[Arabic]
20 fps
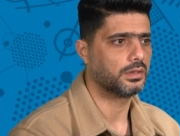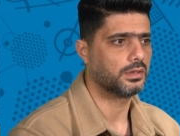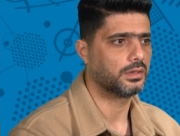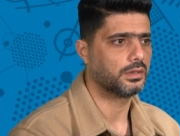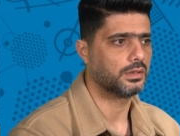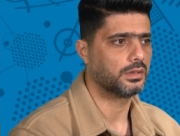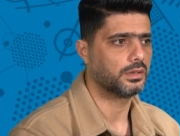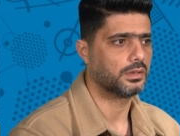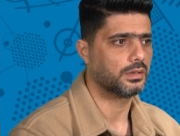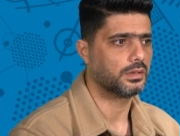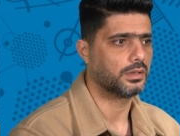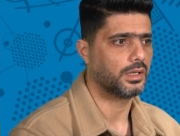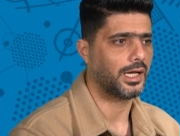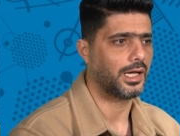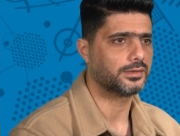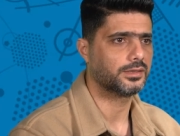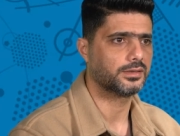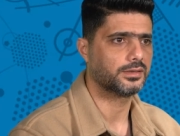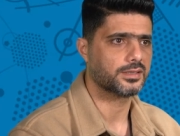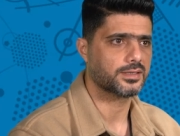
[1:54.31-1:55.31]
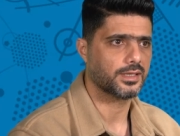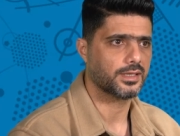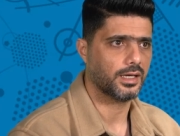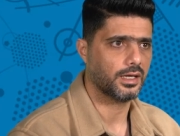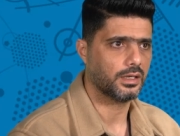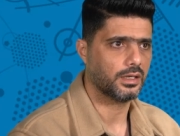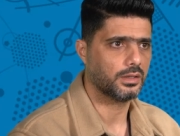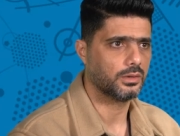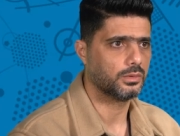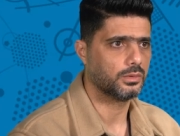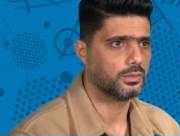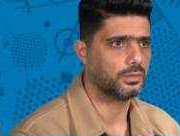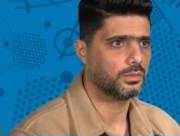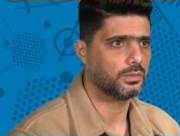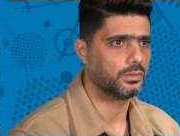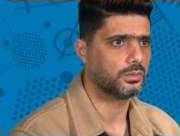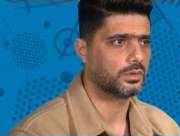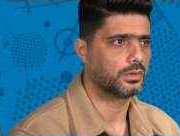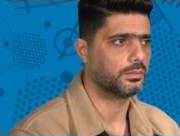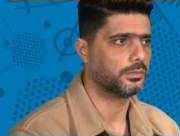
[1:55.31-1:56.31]
آه، عدت الساعه
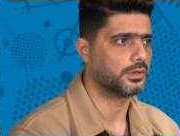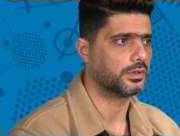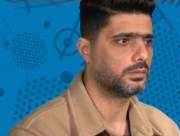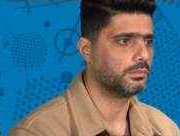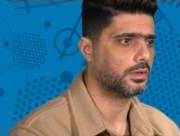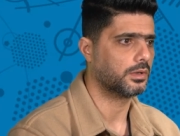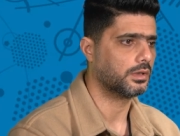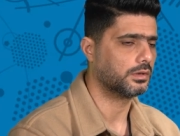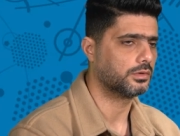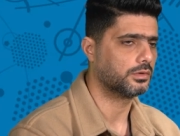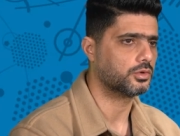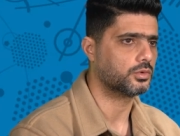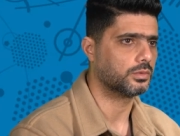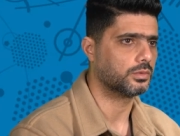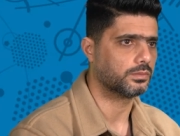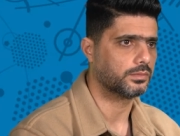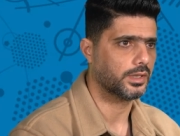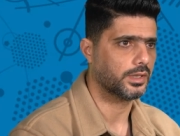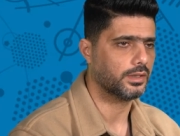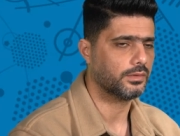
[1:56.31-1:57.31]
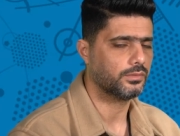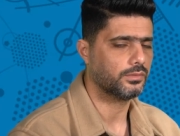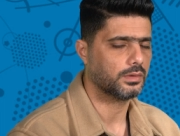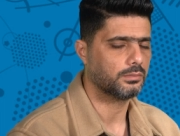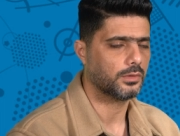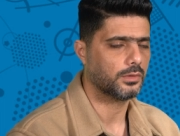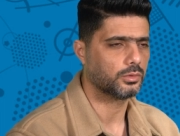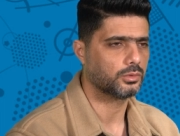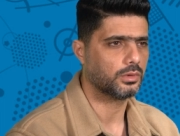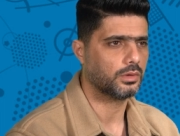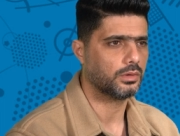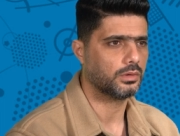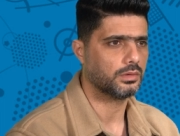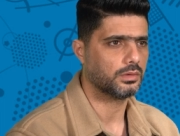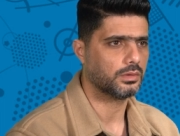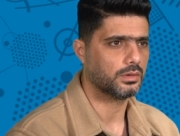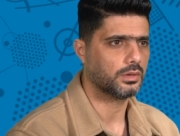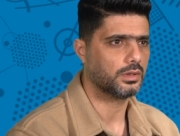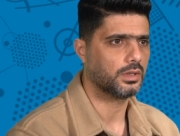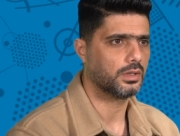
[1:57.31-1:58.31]
ورمضان ما ردش وبتاع
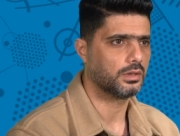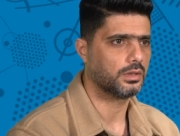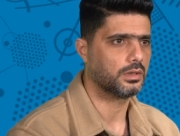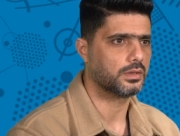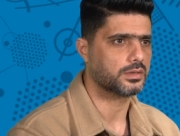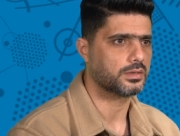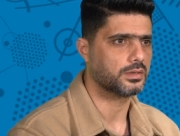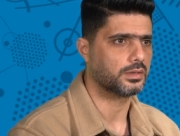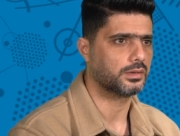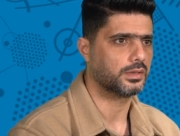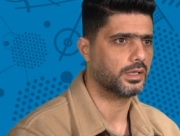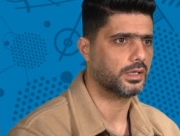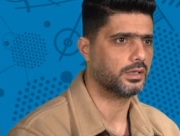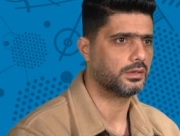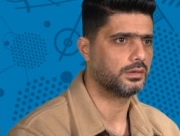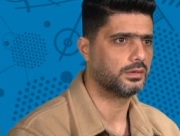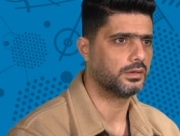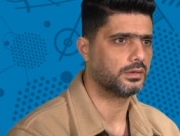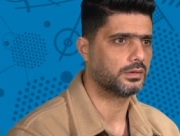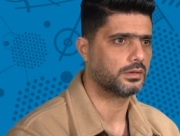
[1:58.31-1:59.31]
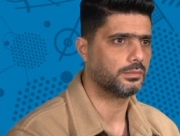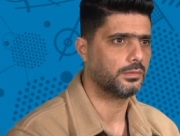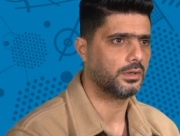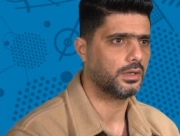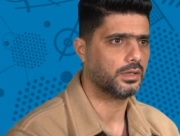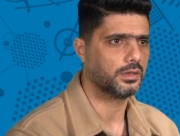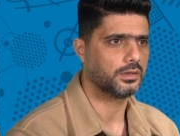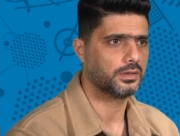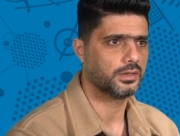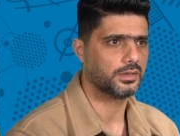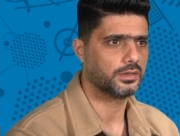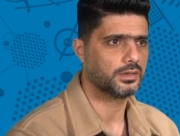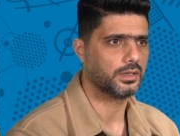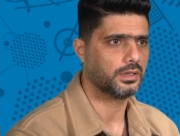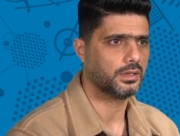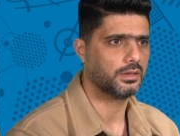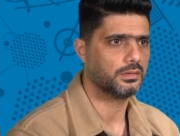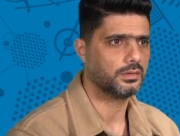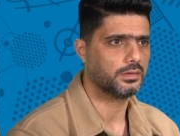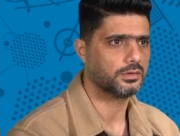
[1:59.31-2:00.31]
فالموضوع خلاص اتاخد انطباع ان
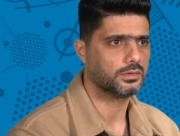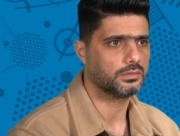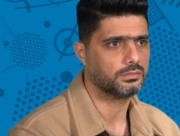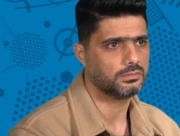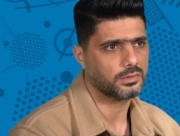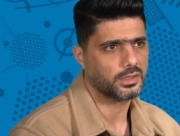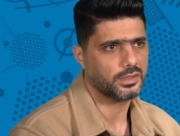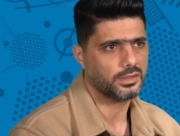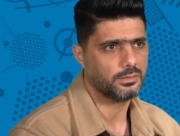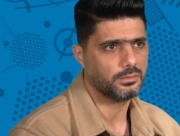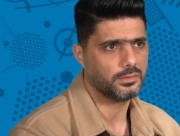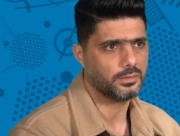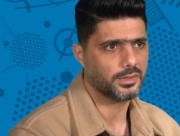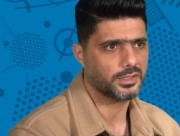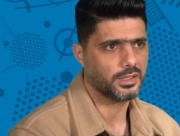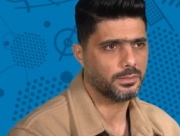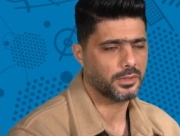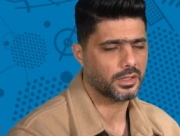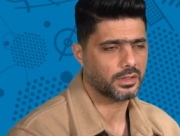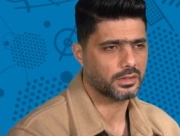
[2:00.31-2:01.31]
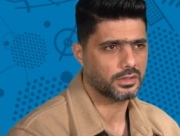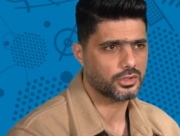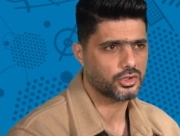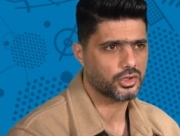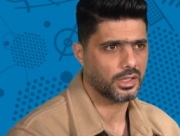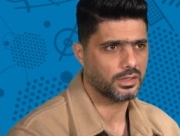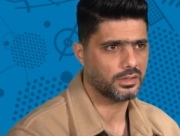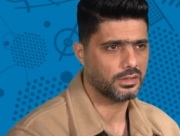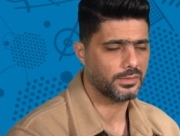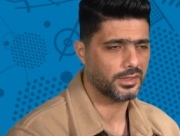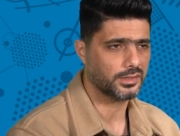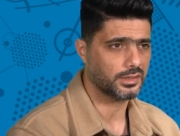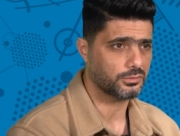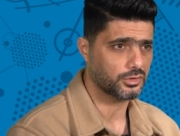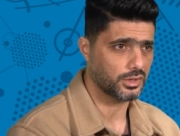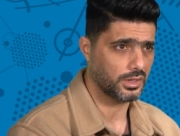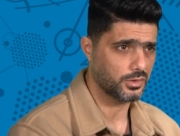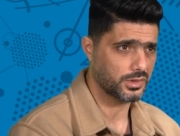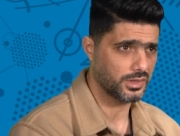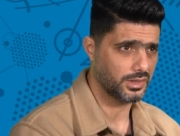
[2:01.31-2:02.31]
انت كده ما دام ما ردتش علينا يبقى
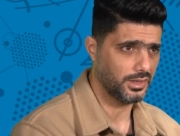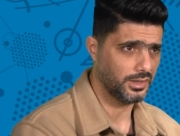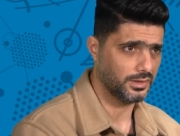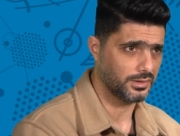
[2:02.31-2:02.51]
انت مش عاوز